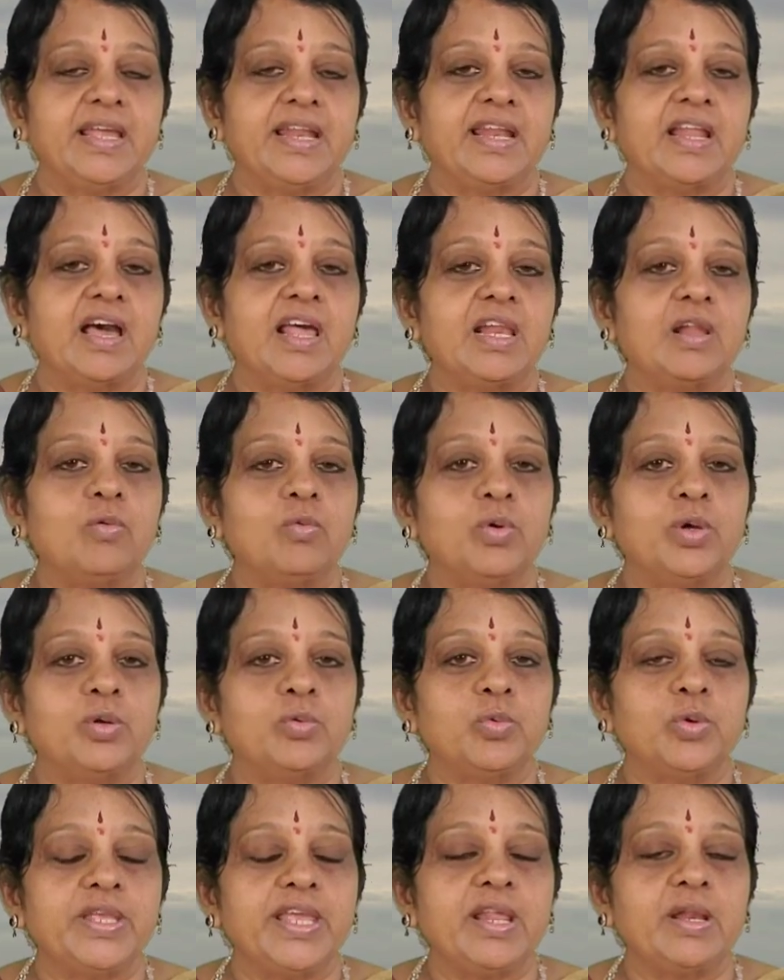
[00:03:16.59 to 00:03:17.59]
என்னால்
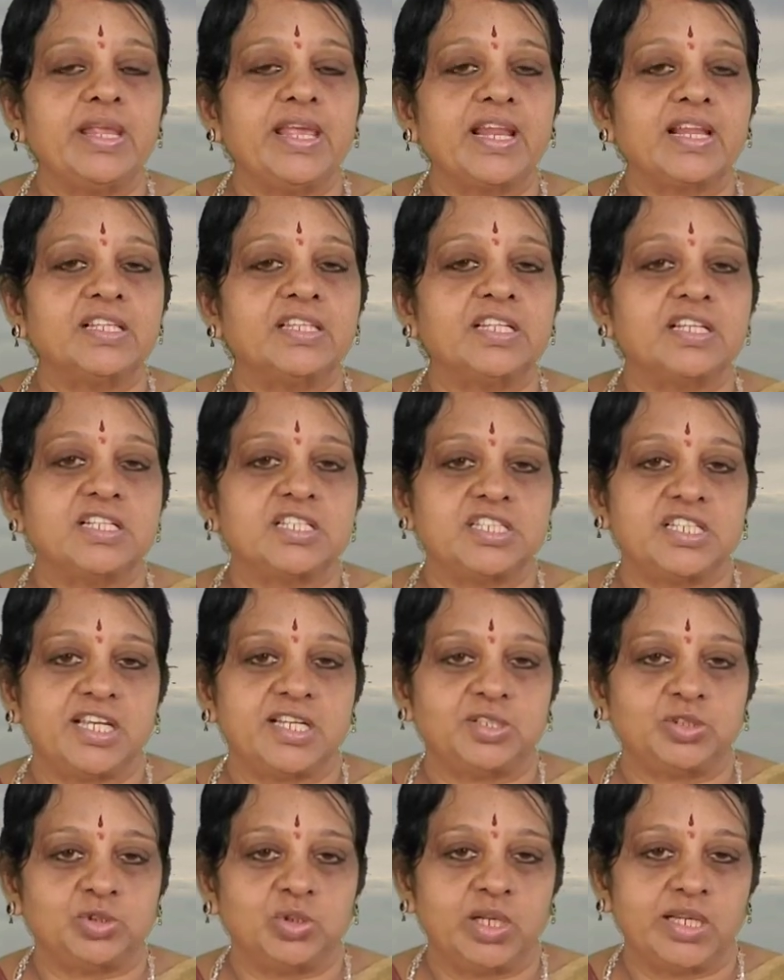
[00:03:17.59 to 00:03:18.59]
ஒரு உயிர்
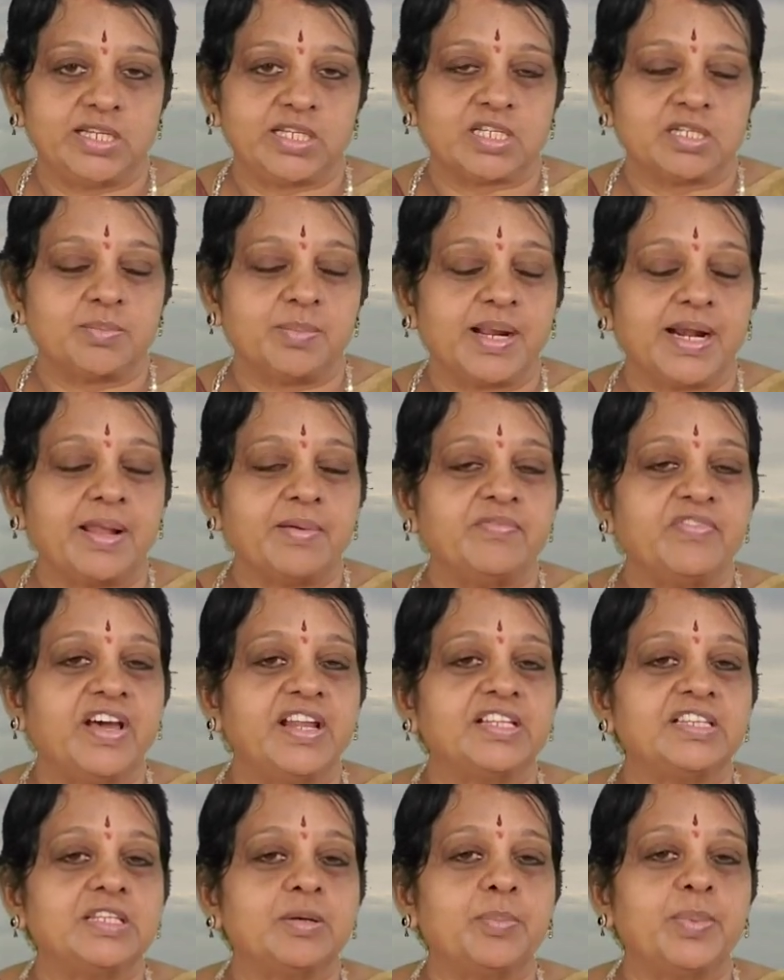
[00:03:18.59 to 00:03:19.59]
இறந்துருச்சேன்னு சொல்லிட்டு மனம்
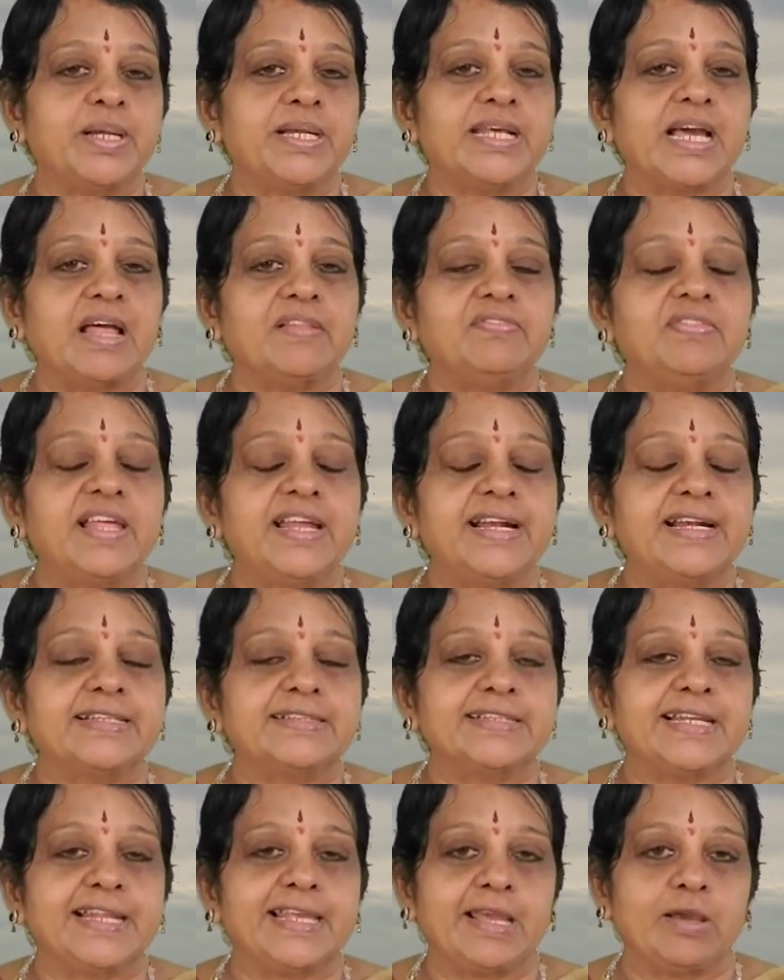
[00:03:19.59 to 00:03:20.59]
வருத்தப்பட்டு அந்த
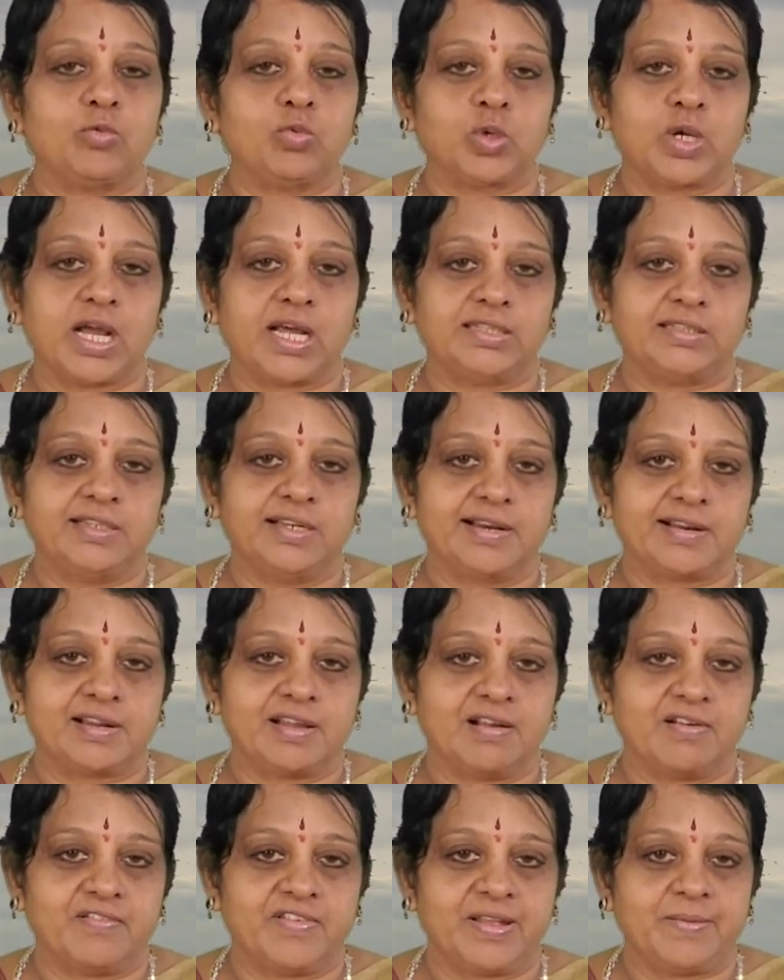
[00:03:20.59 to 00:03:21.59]
இடத்துலையே
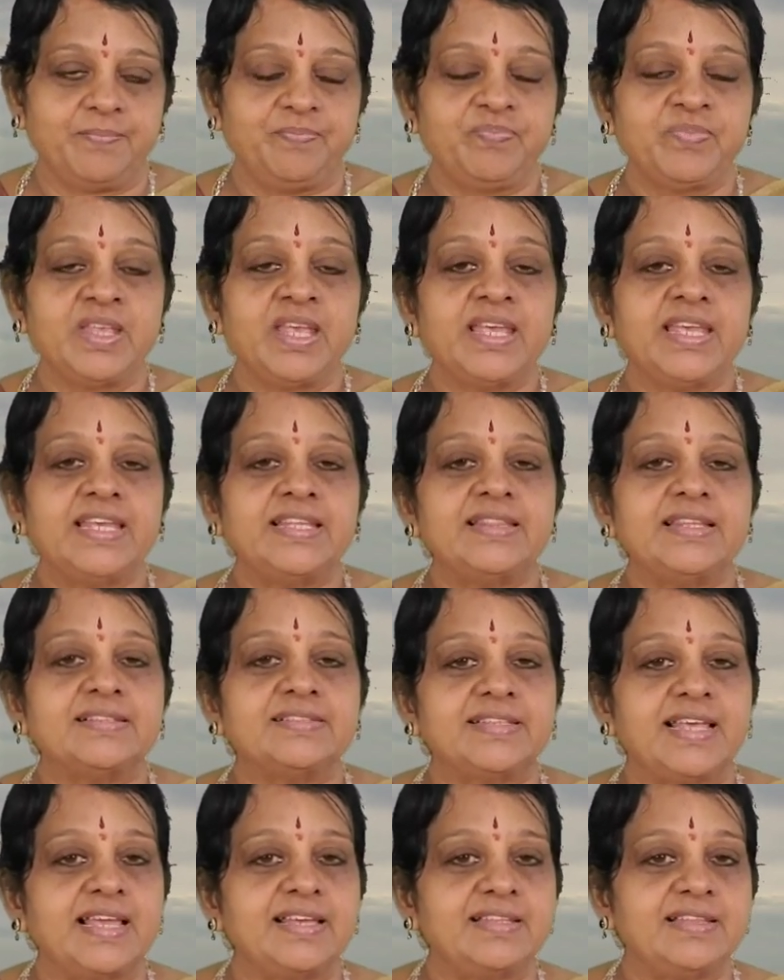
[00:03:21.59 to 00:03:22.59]
உட்கார்ந்துடுறான் அவன் இந்த
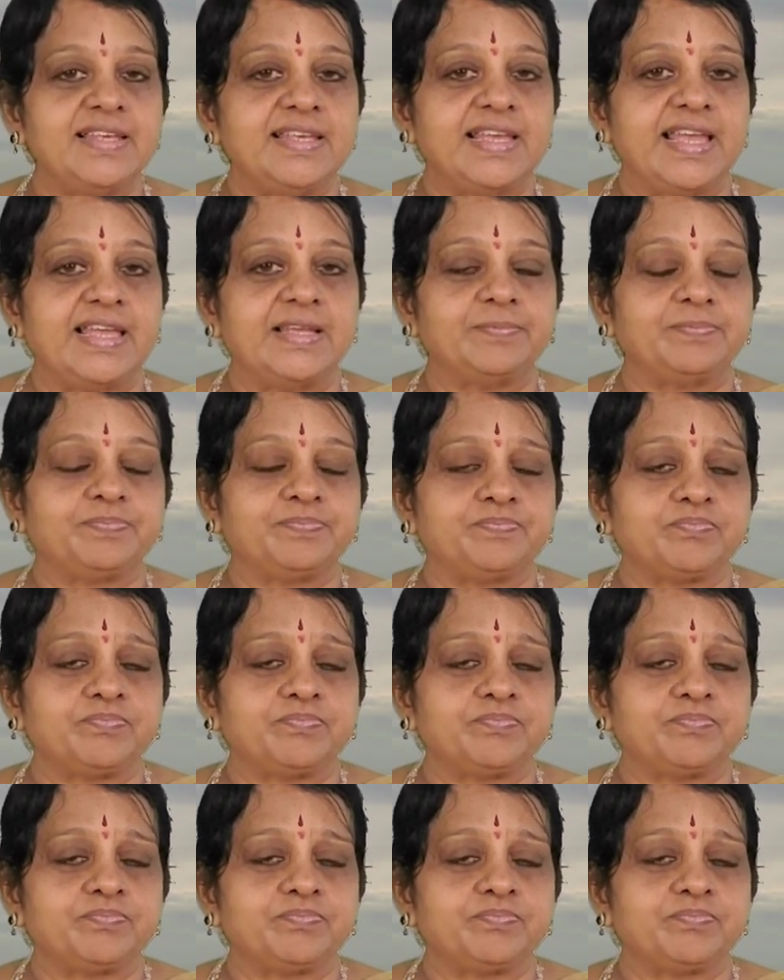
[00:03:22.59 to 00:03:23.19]
செய்தியை